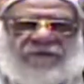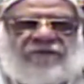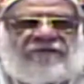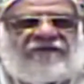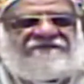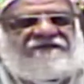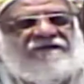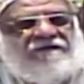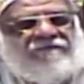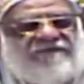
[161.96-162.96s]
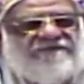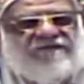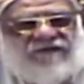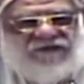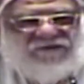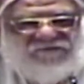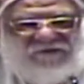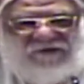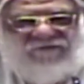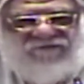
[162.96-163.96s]
نصير مثل
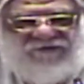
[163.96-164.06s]
الأطفال في